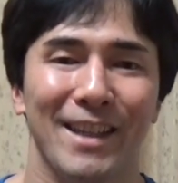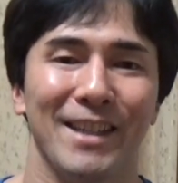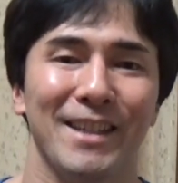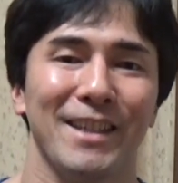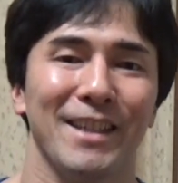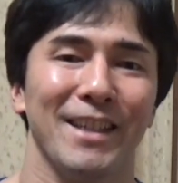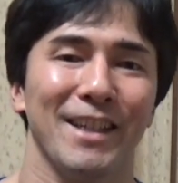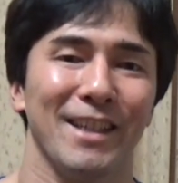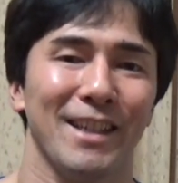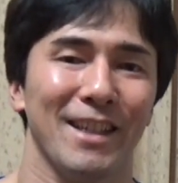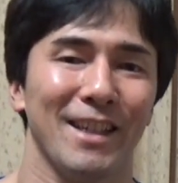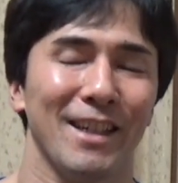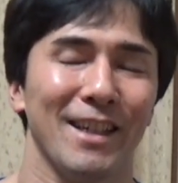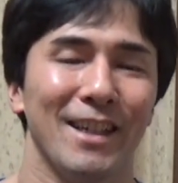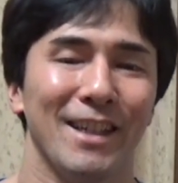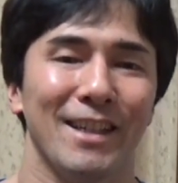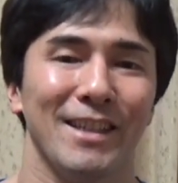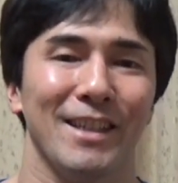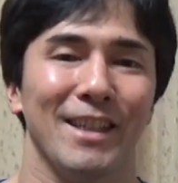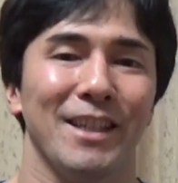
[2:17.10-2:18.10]
立ち上げた
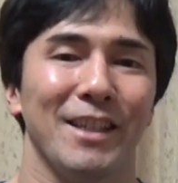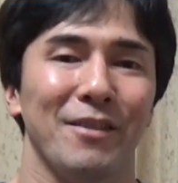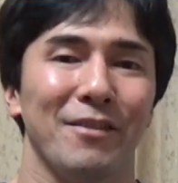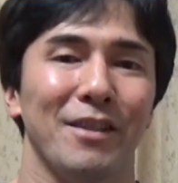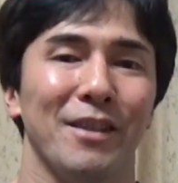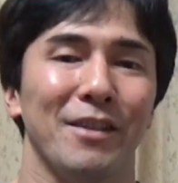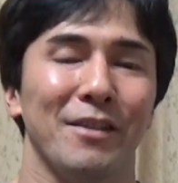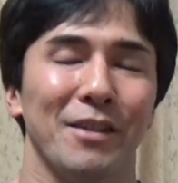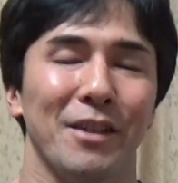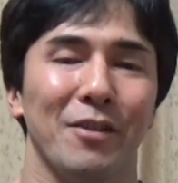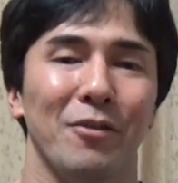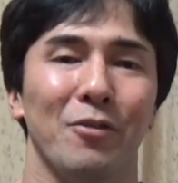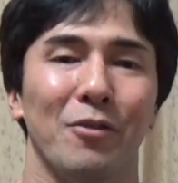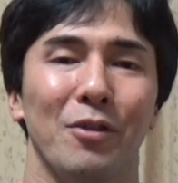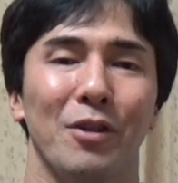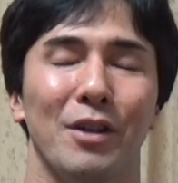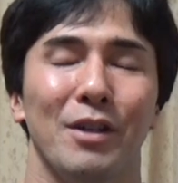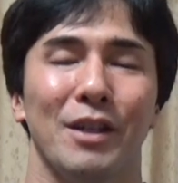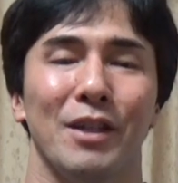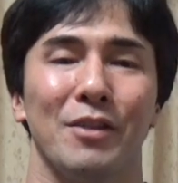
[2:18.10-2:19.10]
チャンネルなんですけ
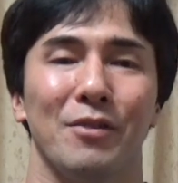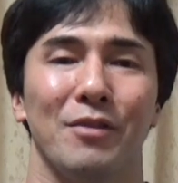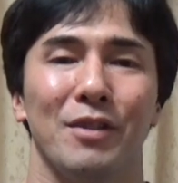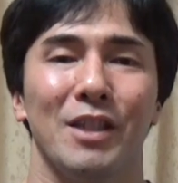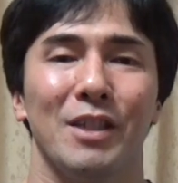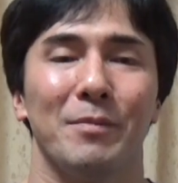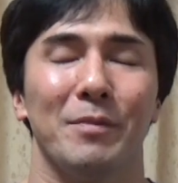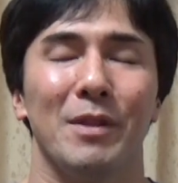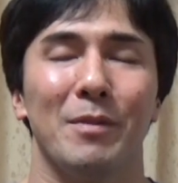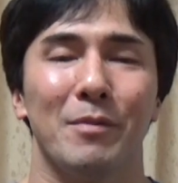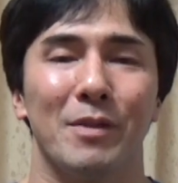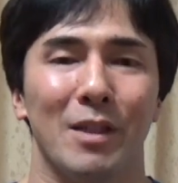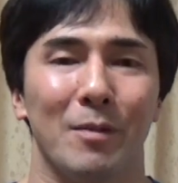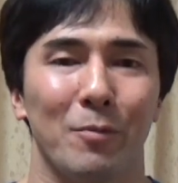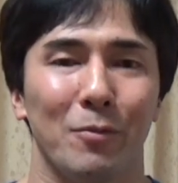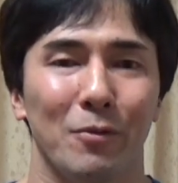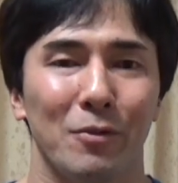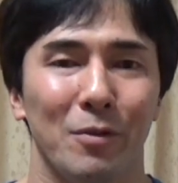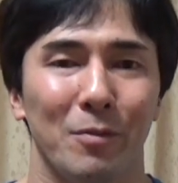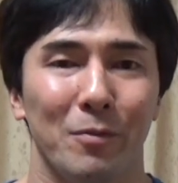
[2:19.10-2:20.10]
ど、その SPM
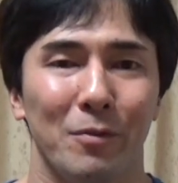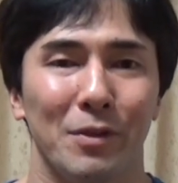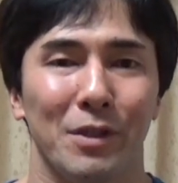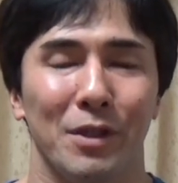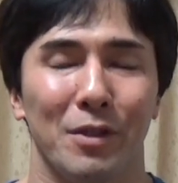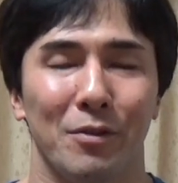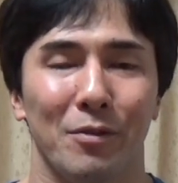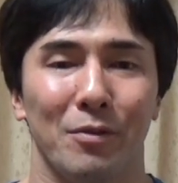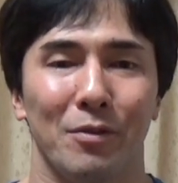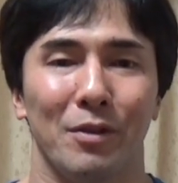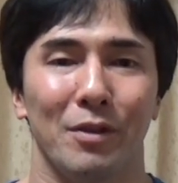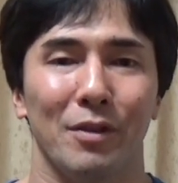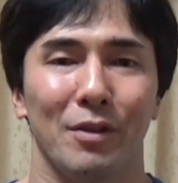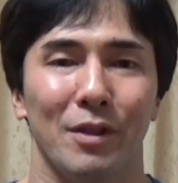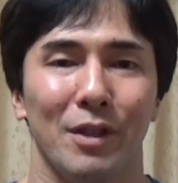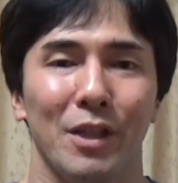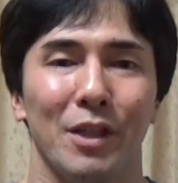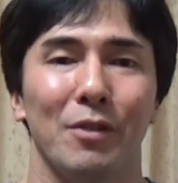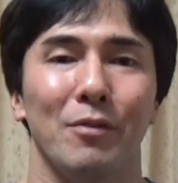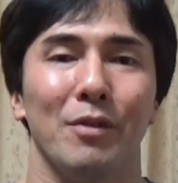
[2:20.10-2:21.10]
サポートプロジェクトっ
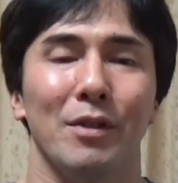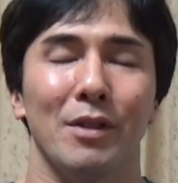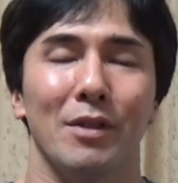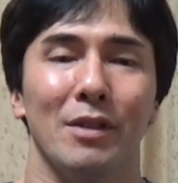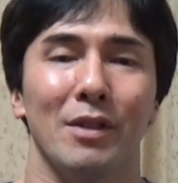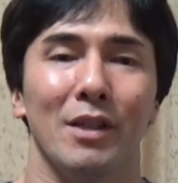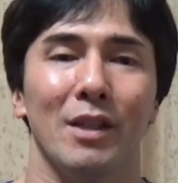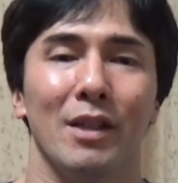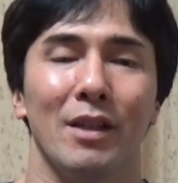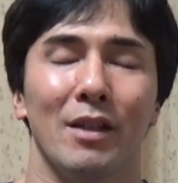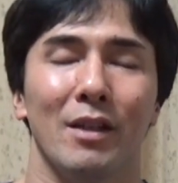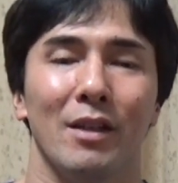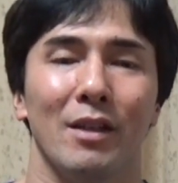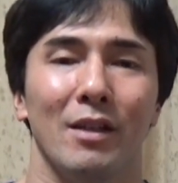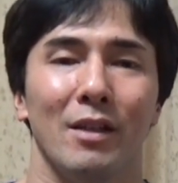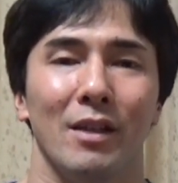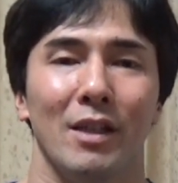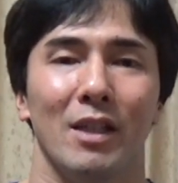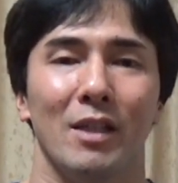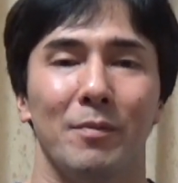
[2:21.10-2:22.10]
ていうのですね、
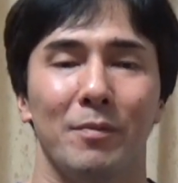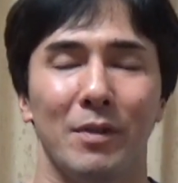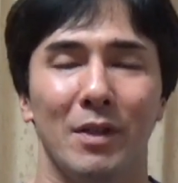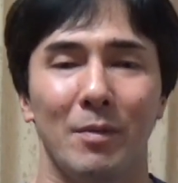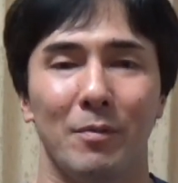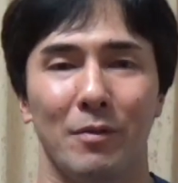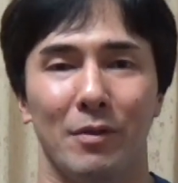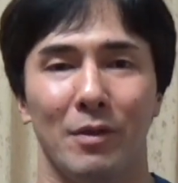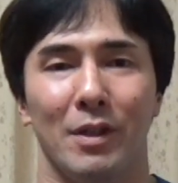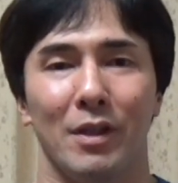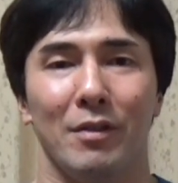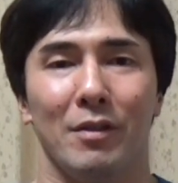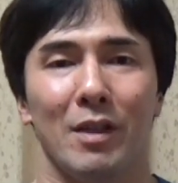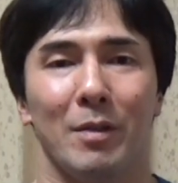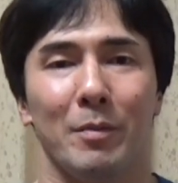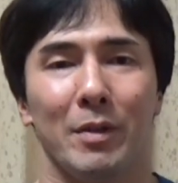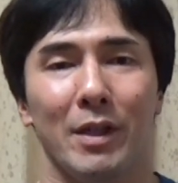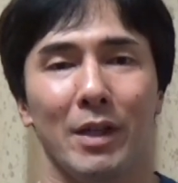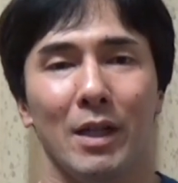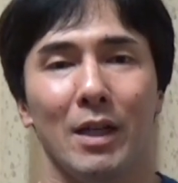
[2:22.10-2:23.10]
SPM っていう名
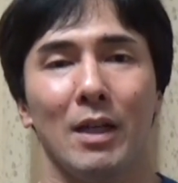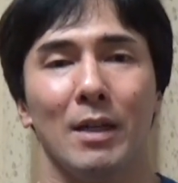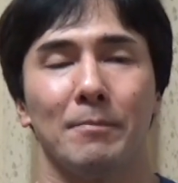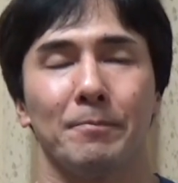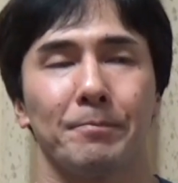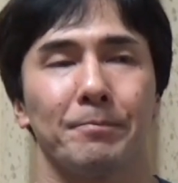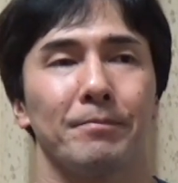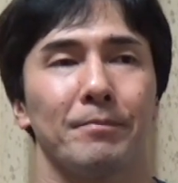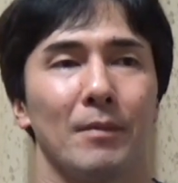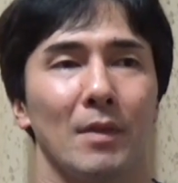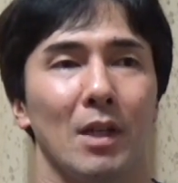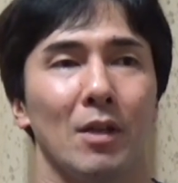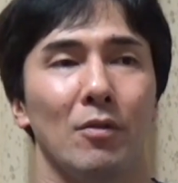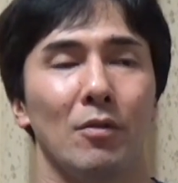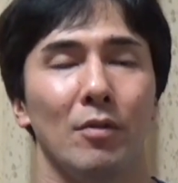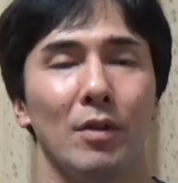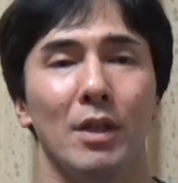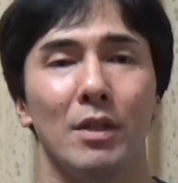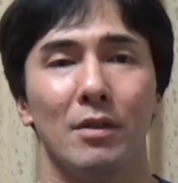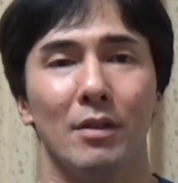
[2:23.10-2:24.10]
前が、あ
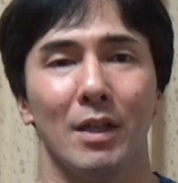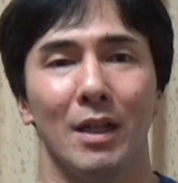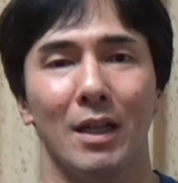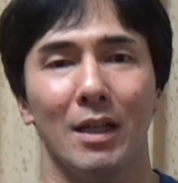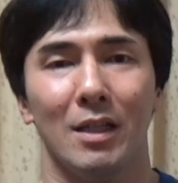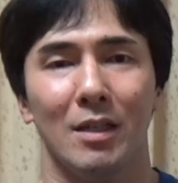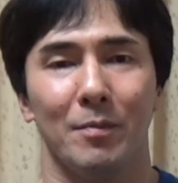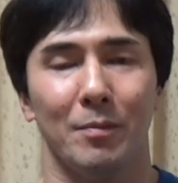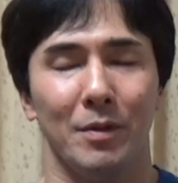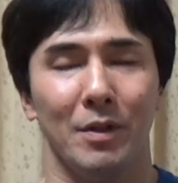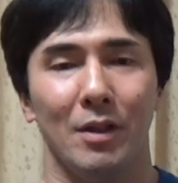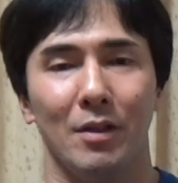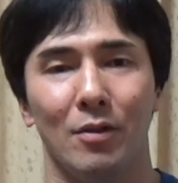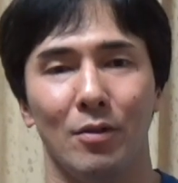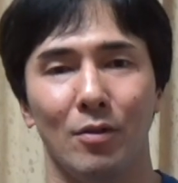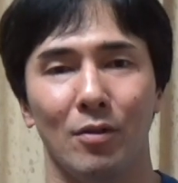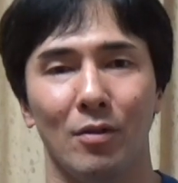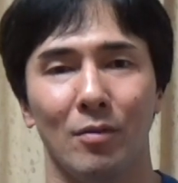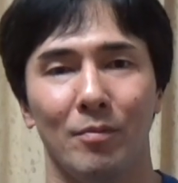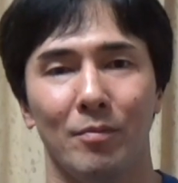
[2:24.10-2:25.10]
の、S が
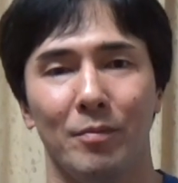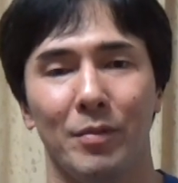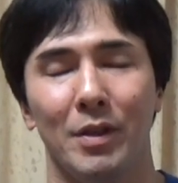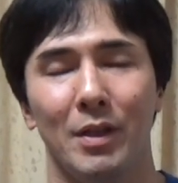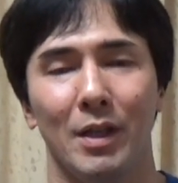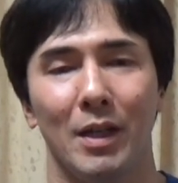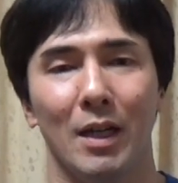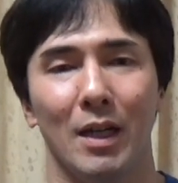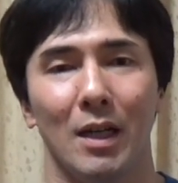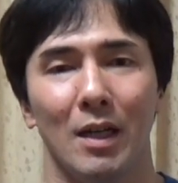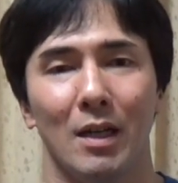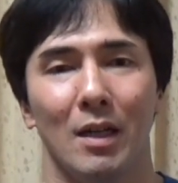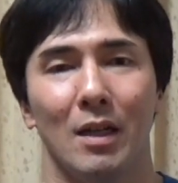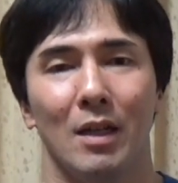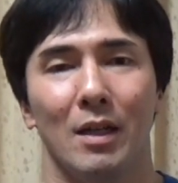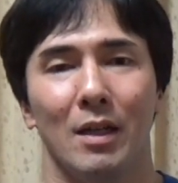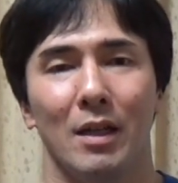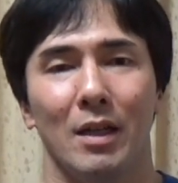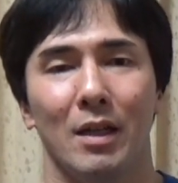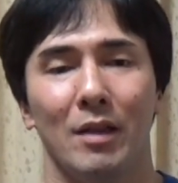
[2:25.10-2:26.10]
スピリット、P が、
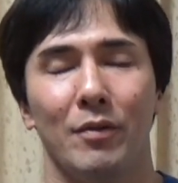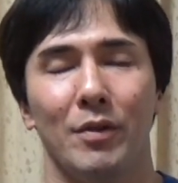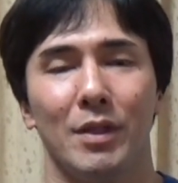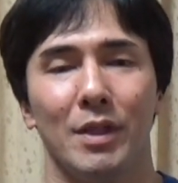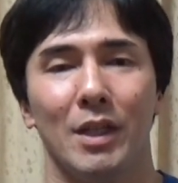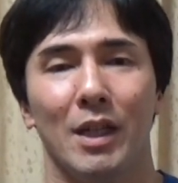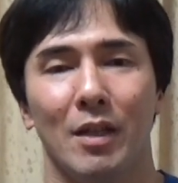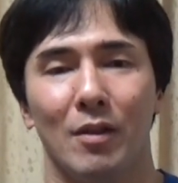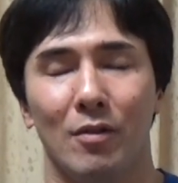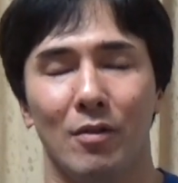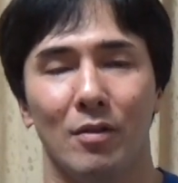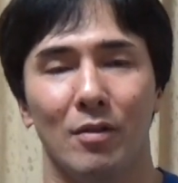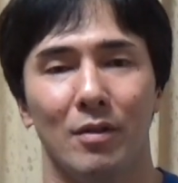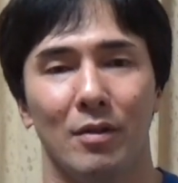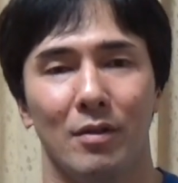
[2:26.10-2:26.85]
えー、フィジカル、